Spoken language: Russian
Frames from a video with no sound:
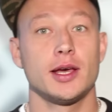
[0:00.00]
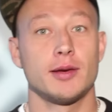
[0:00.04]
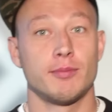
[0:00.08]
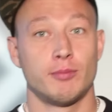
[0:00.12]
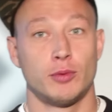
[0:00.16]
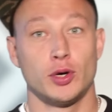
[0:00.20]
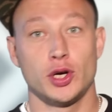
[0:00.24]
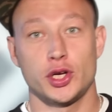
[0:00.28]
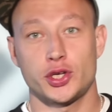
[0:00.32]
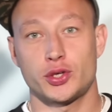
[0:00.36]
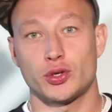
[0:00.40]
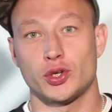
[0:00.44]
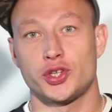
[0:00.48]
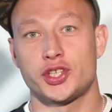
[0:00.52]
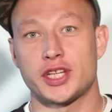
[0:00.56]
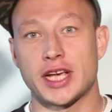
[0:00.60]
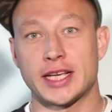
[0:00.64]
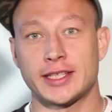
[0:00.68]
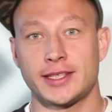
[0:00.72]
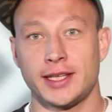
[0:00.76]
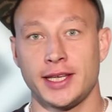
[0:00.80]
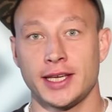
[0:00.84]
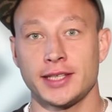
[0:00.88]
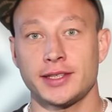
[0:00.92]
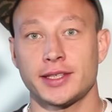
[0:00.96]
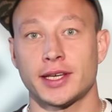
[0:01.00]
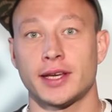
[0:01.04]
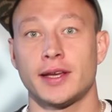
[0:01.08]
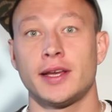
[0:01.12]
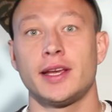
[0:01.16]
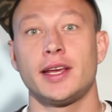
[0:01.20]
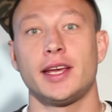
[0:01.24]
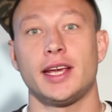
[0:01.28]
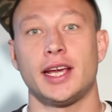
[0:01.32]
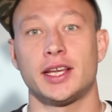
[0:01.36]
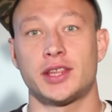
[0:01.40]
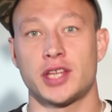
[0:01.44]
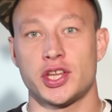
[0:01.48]
Большую часть лета
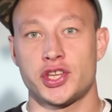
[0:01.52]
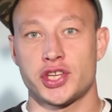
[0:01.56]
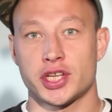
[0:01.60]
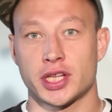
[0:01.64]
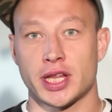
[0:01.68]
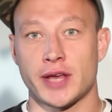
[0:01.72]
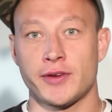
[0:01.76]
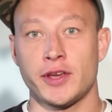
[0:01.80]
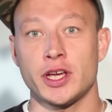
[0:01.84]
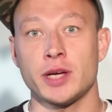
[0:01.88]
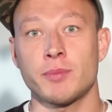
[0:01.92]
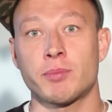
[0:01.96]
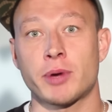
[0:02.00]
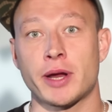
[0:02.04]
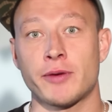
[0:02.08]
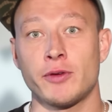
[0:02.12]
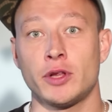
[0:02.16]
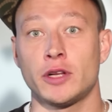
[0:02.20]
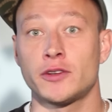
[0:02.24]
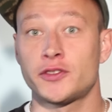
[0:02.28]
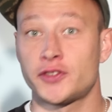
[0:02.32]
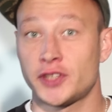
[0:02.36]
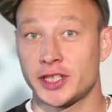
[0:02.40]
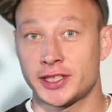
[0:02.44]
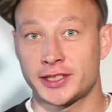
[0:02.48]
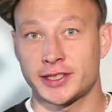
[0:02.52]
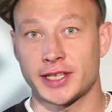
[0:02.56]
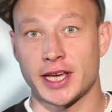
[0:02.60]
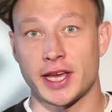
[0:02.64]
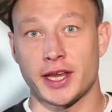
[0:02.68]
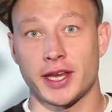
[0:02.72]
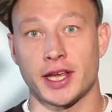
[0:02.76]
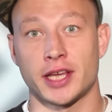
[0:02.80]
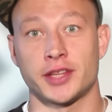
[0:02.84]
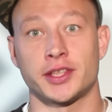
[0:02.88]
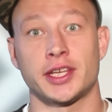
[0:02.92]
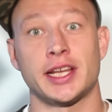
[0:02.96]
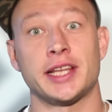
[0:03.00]
этот человек провел в
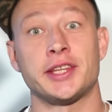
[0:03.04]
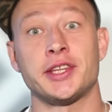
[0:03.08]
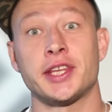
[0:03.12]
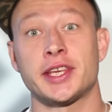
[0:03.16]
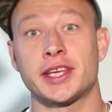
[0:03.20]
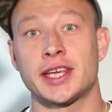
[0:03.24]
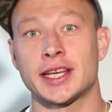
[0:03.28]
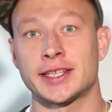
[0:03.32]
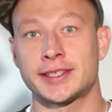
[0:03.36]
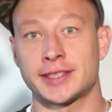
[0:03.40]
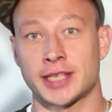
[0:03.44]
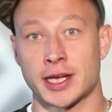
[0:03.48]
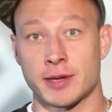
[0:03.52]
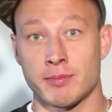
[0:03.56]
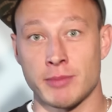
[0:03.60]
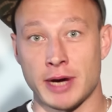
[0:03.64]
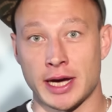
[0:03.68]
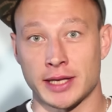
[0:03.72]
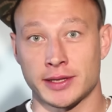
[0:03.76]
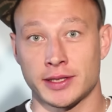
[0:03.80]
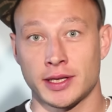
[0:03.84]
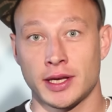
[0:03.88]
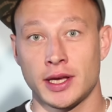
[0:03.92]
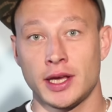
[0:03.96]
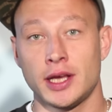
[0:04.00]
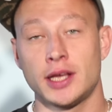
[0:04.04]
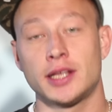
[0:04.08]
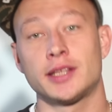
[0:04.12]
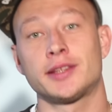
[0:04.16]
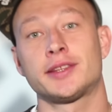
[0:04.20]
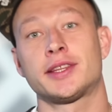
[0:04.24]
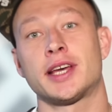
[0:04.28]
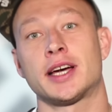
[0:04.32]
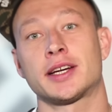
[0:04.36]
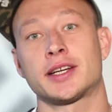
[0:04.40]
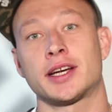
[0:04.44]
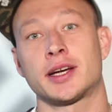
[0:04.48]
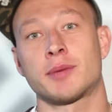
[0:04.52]
Швейцарии, на леднике Цермат –
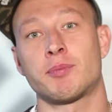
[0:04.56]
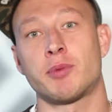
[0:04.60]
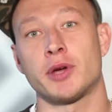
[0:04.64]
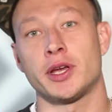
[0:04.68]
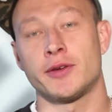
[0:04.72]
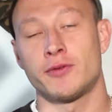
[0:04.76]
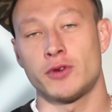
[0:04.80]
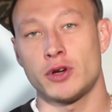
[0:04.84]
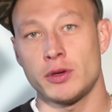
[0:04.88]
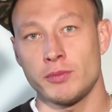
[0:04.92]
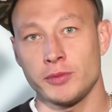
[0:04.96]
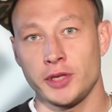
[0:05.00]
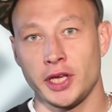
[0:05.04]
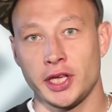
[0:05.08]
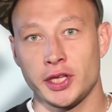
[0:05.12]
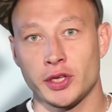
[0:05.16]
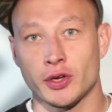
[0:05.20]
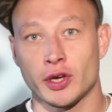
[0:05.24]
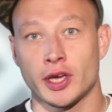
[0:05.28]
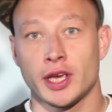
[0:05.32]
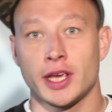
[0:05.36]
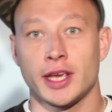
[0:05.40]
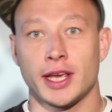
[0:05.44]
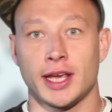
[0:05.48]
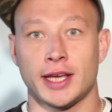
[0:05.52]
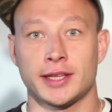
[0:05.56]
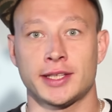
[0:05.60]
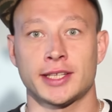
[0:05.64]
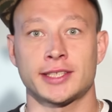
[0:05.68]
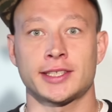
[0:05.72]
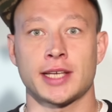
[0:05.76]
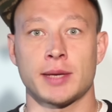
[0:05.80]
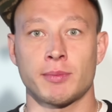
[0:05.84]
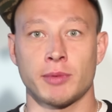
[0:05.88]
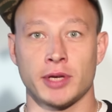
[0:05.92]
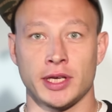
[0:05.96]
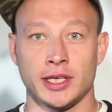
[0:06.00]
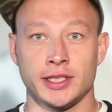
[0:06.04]
так как, по его мнению, это
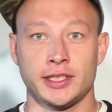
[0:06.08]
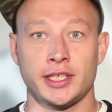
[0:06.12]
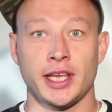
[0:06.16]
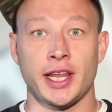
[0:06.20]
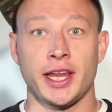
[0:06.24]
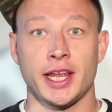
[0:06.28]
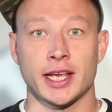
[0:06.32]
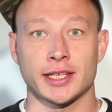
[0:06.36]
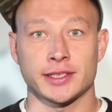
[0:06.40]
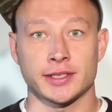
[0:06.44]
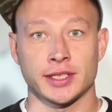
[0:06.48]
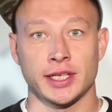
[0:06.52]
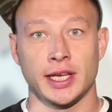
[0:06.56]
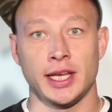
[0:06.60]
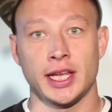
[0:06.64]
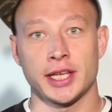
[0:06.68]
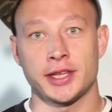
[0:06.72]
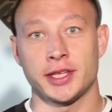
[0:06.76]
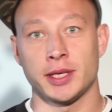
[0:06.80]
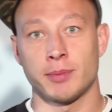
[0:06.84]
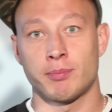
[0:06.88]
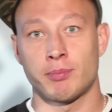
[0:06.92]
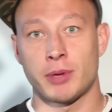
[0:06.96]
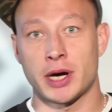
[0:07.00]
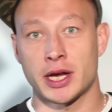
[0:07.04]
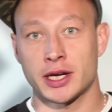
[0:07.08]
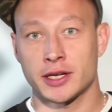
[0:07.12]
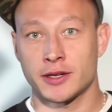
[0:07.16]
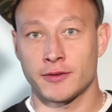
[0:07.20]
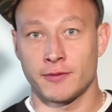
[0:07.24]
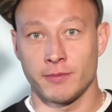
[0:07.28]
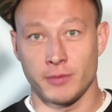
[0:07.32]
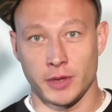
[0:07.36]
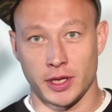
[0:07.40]
самый интересный летний парк в